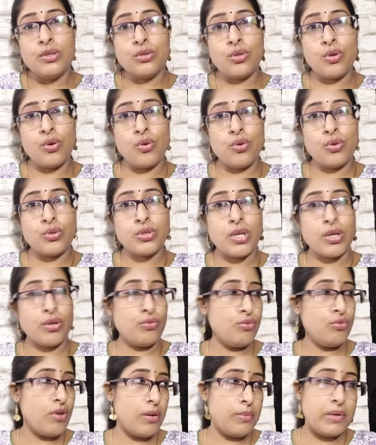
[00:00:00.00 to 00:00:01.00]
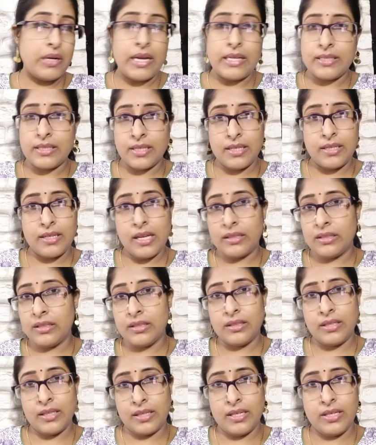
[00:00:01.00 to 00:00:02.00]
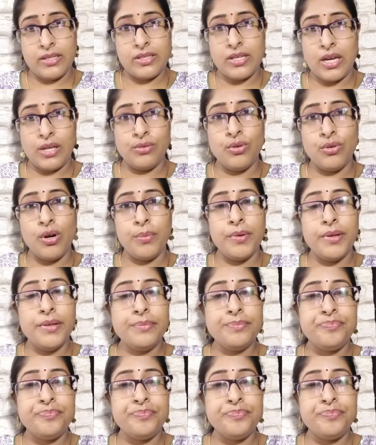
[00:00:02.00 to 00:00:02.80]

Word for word: তো সেগুলো আবার আজকে রাতের থেকেই চালু হবে